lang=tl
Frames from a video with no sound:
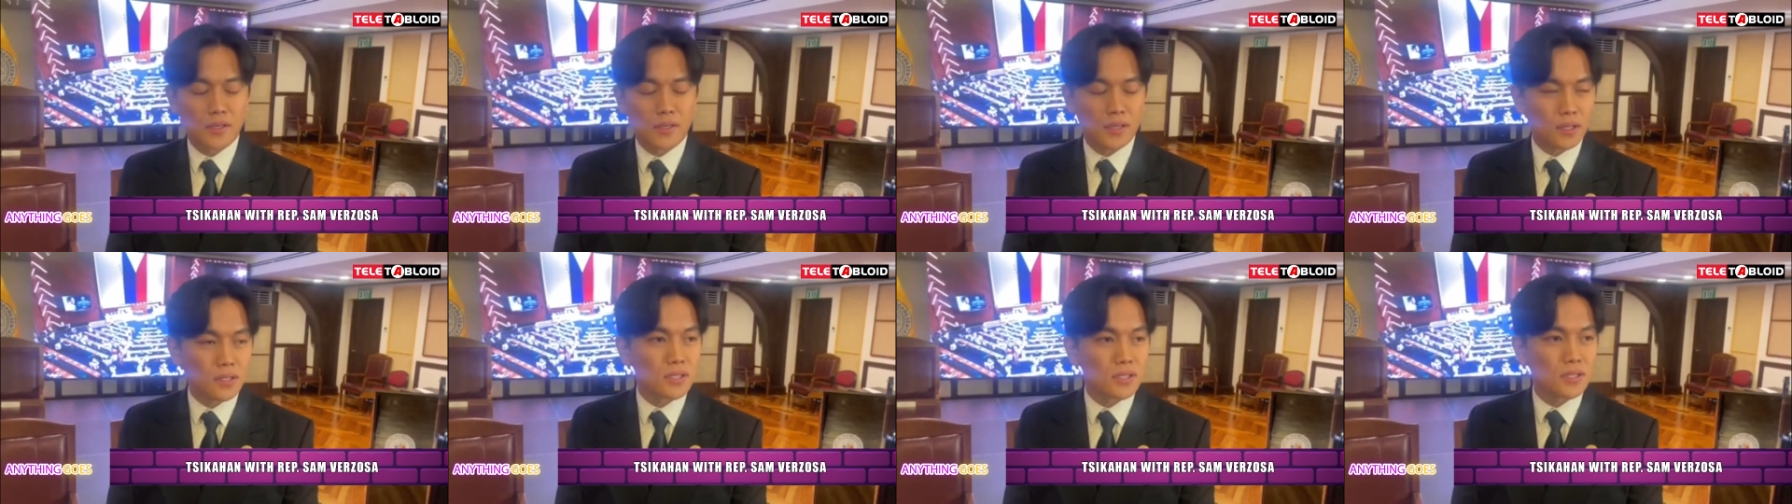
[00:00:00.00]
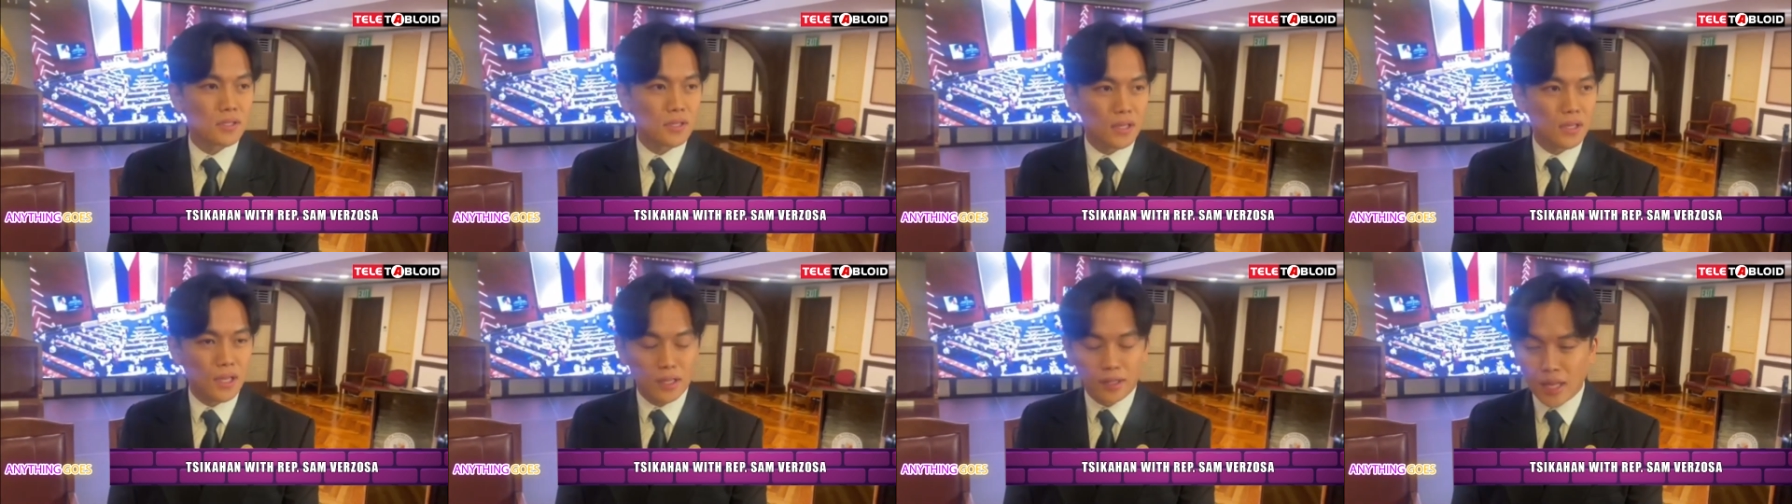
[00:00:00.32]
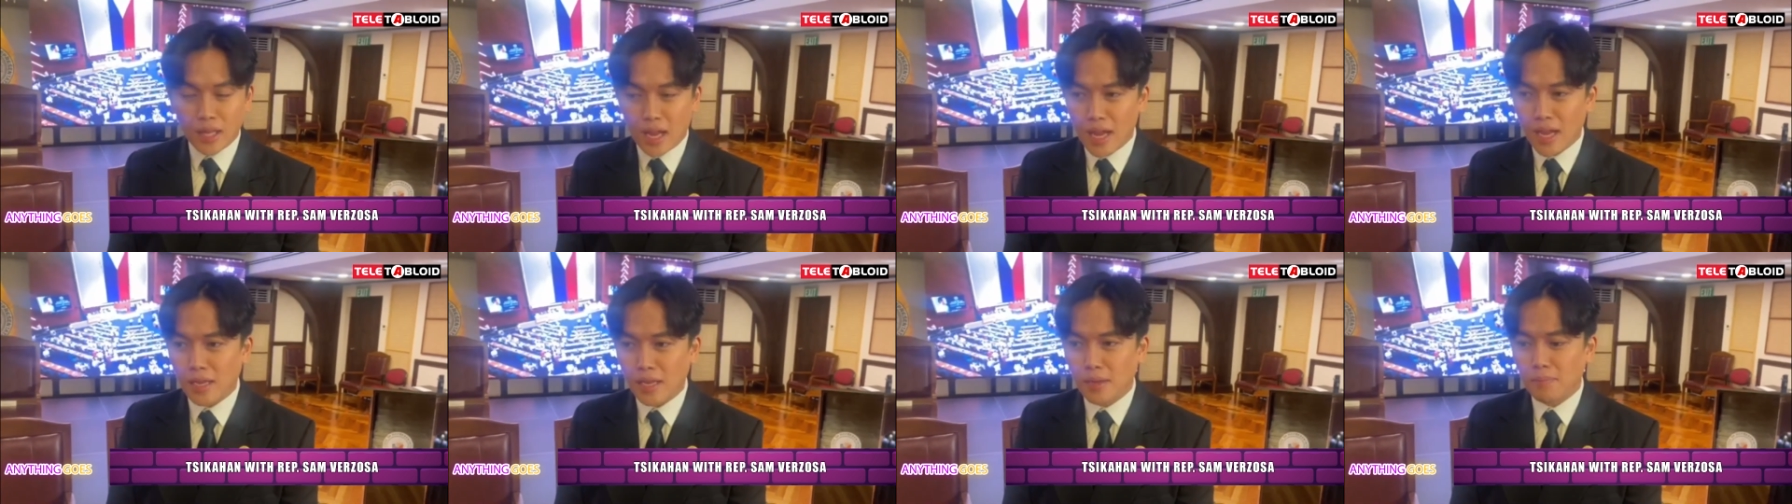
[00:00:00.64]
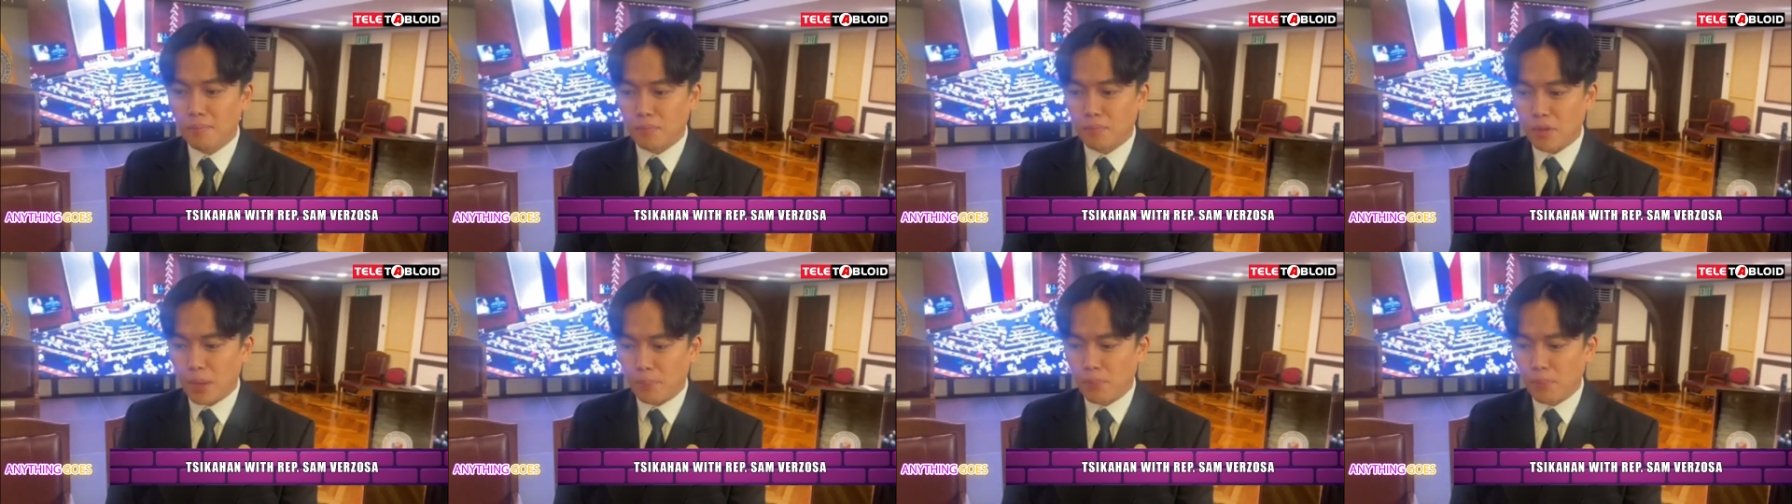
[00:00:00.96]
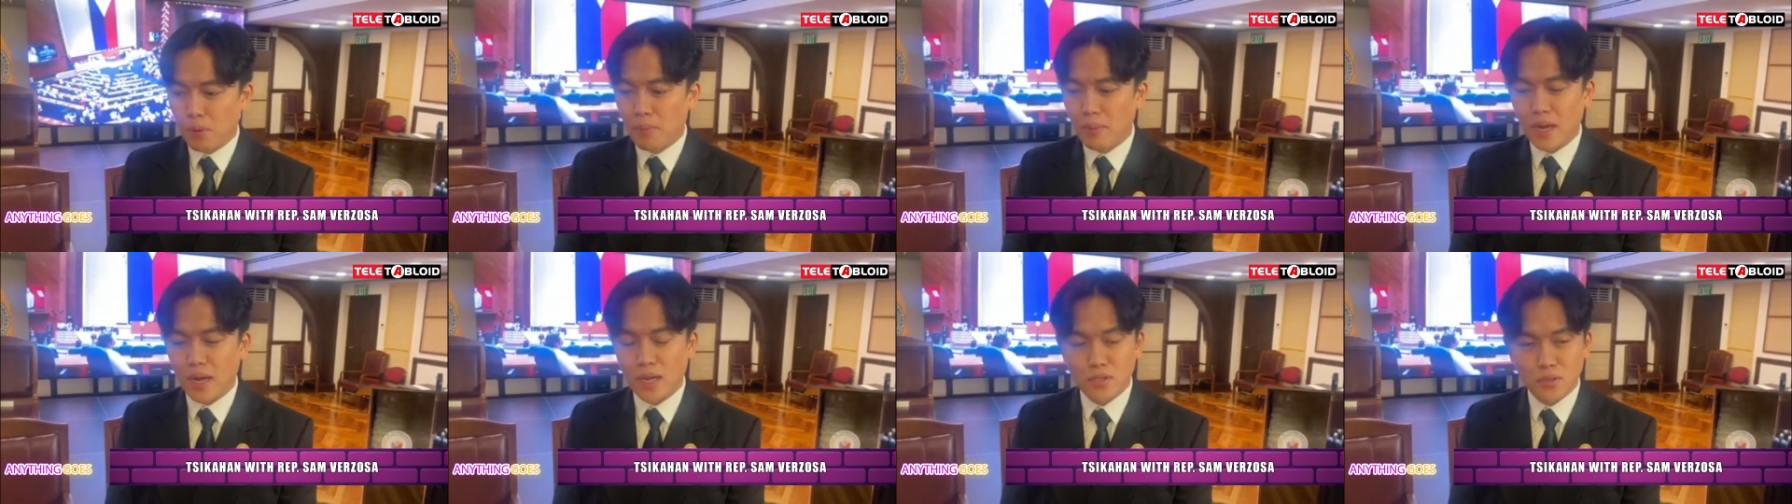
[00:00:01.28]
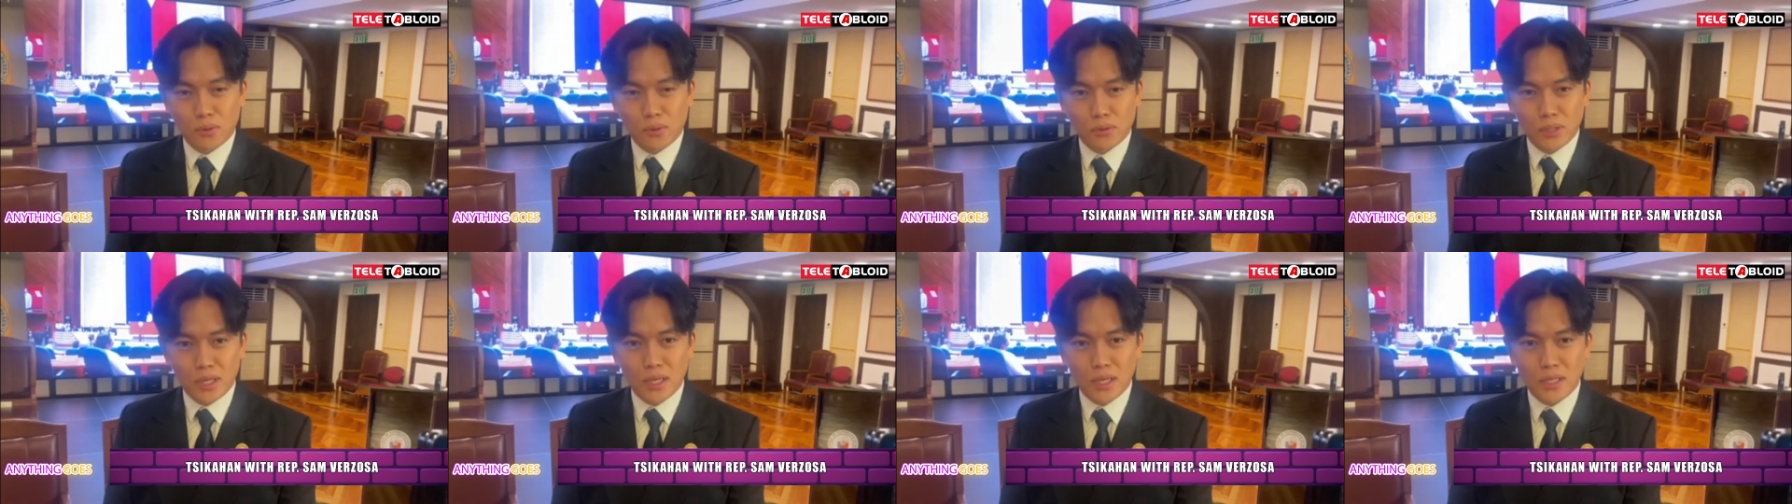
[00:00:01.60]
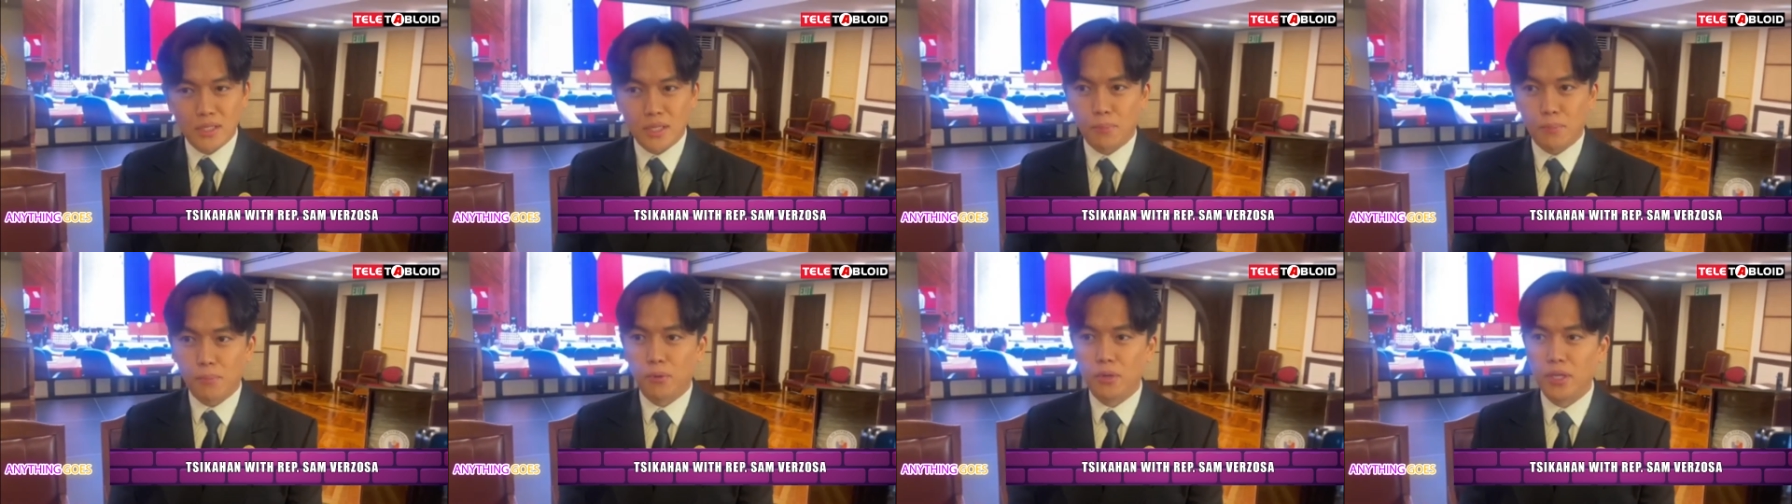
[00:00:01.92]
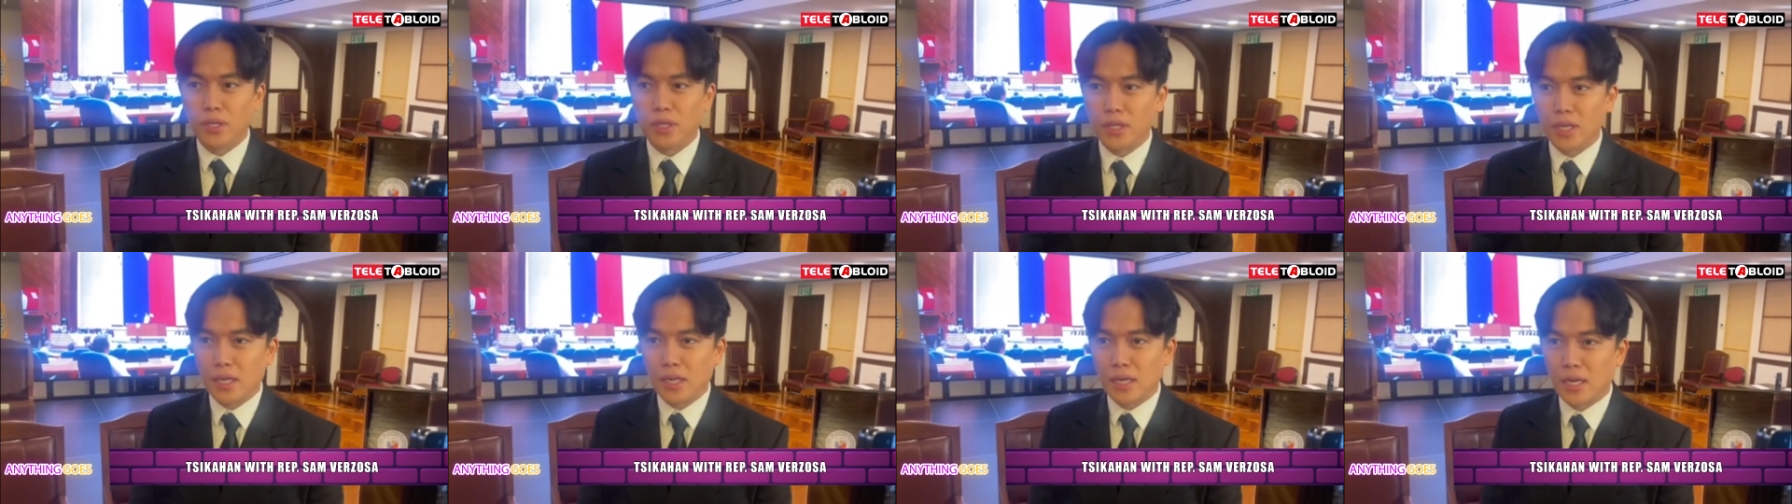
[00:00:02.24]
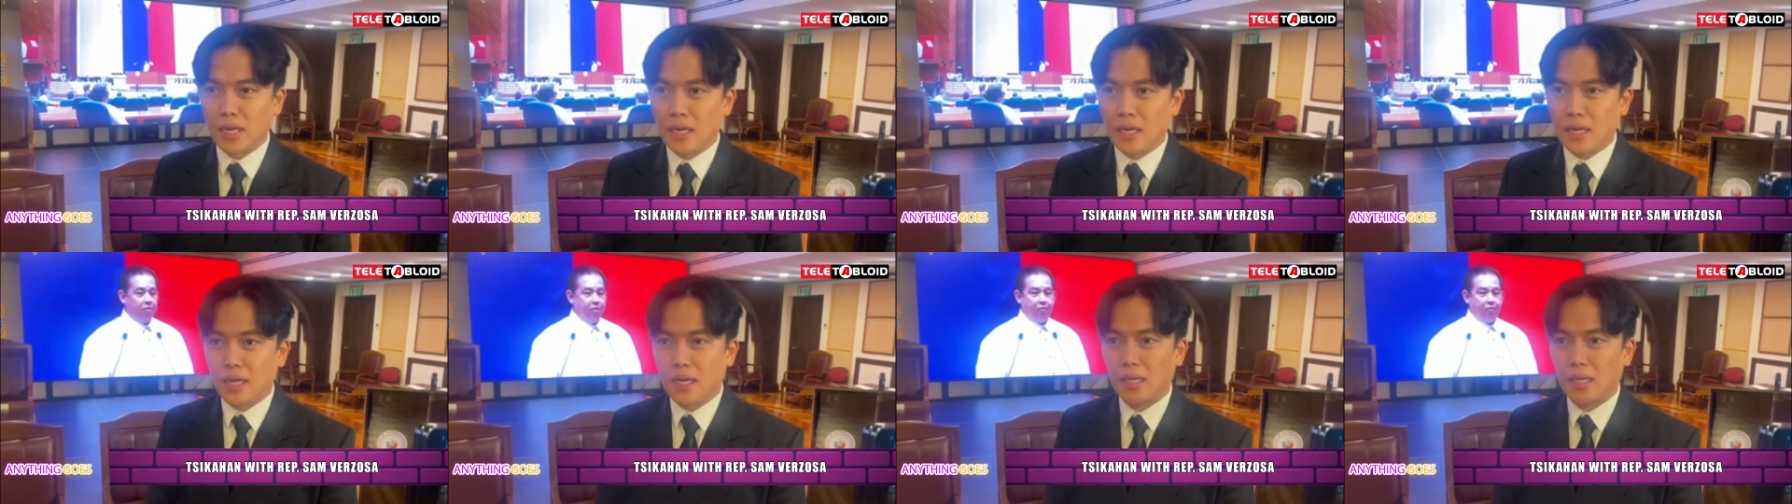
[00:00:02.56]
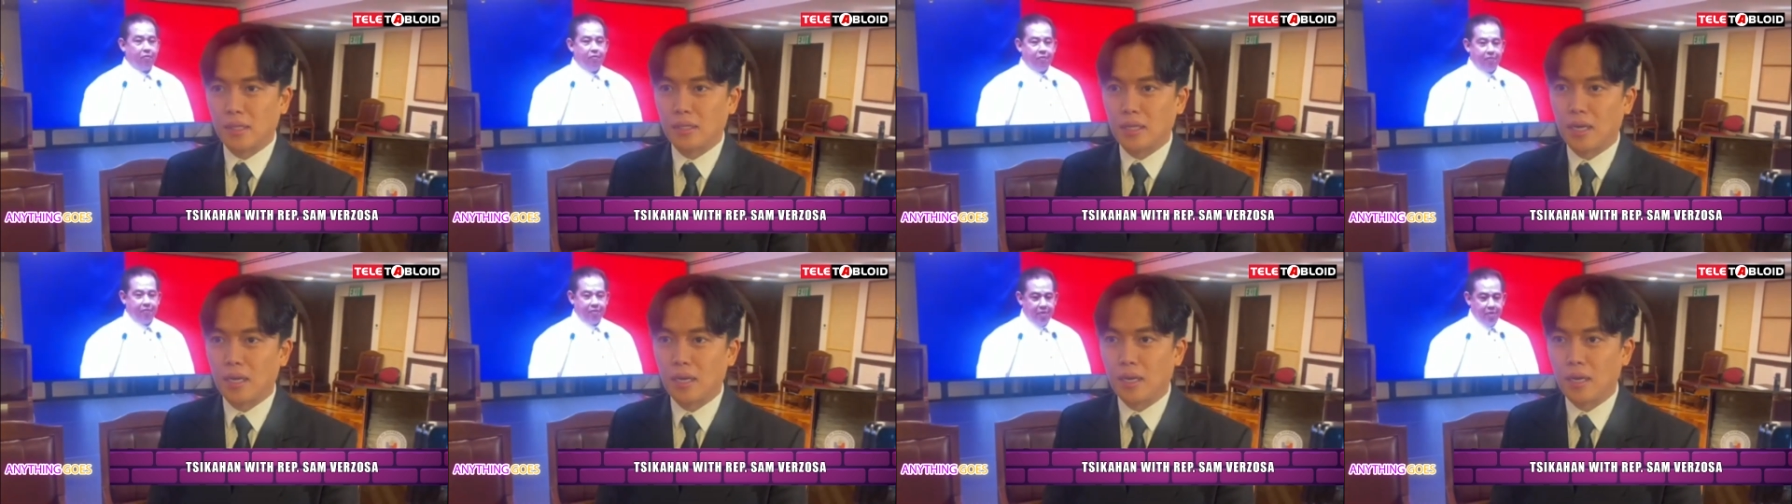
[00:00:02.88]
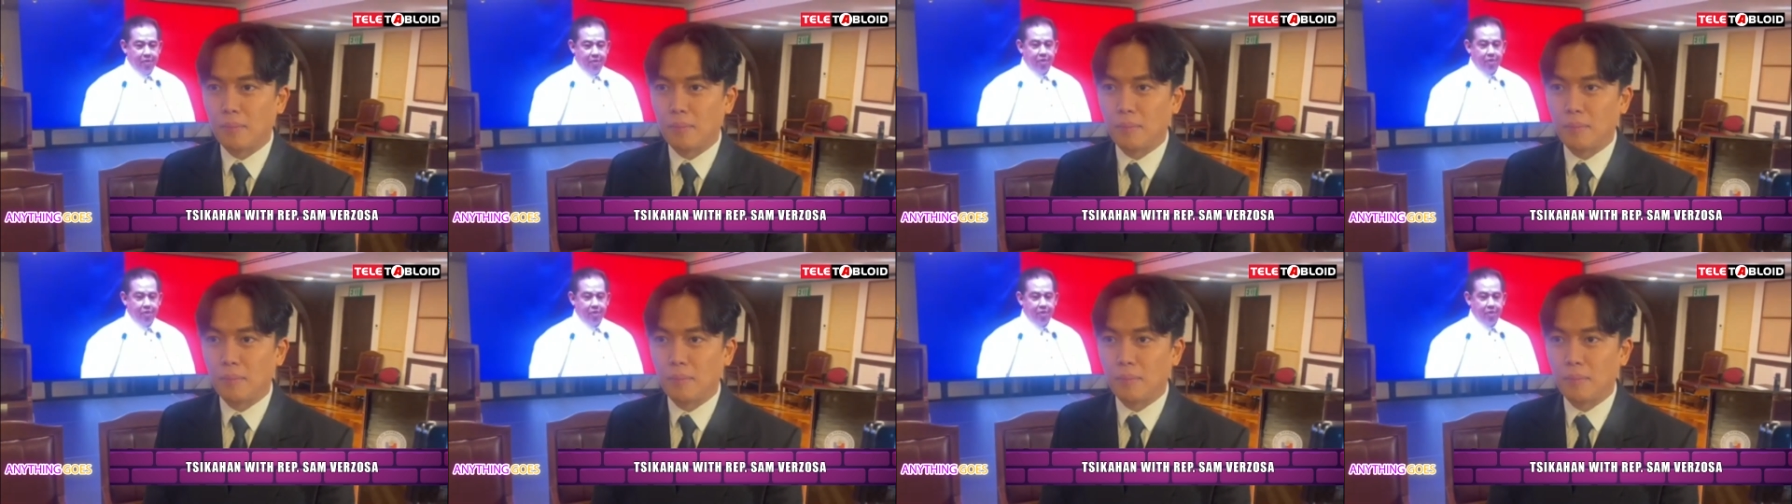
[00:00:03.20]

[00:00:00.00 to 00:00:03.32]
it's the time na pumasok na sa politika at uh,